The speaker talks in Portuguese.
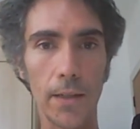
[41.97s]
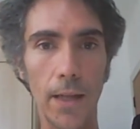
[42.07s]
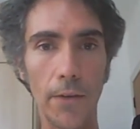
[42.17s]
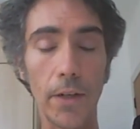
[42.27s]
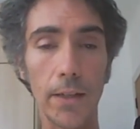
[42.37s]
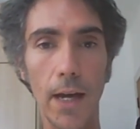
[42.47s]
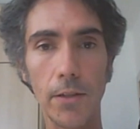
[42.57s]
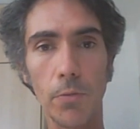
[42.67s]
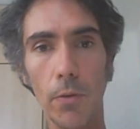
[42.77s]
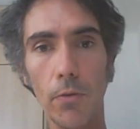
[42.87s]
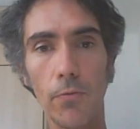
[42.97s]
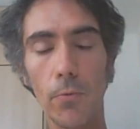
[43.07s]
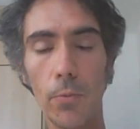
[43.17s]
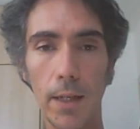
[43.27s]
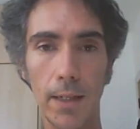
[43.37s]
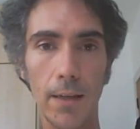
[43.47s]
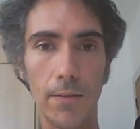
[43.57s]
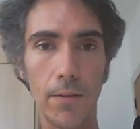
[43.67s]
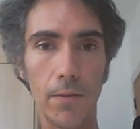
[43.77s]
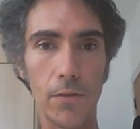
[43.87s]
da verdade profunda que
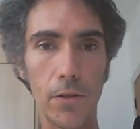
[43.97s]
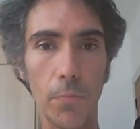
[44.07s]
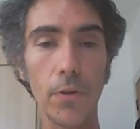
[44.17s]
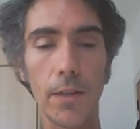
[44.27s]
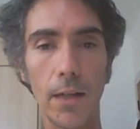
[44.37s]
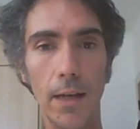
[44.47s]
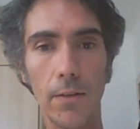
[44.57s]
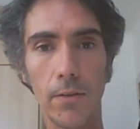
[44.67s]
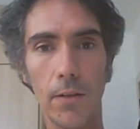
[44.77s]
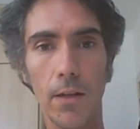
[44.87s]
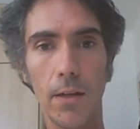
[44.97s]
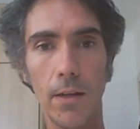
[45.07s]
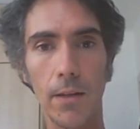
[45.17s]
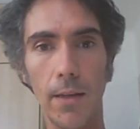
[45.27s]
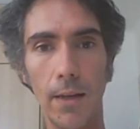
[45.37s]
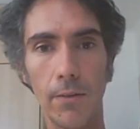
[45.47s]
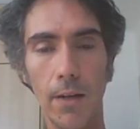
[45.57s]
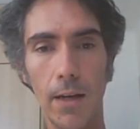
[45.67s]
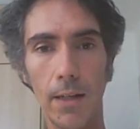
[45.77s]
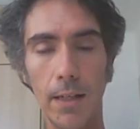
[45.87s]
existe por trás
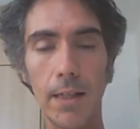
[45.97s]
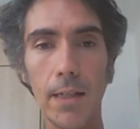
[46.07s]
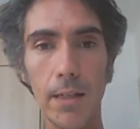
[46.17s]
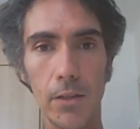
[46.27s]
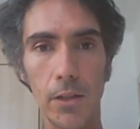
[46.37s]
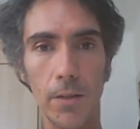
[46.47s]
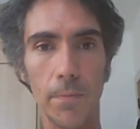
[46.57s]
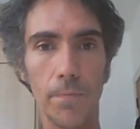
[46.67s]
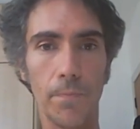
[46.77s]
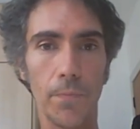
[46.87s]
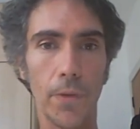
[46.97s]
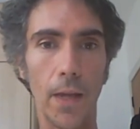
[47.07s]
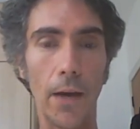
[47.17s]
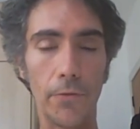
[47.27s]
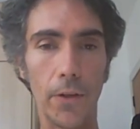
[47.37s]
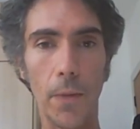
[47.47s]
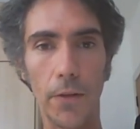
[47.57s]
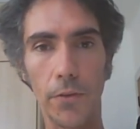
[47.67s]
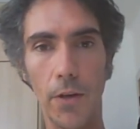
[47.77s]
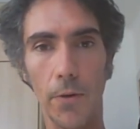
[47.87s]
dessa grande
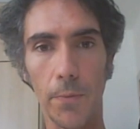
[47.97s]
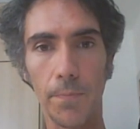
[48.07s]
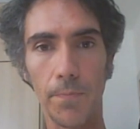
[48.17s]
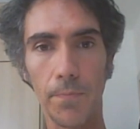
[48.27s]
afirmação.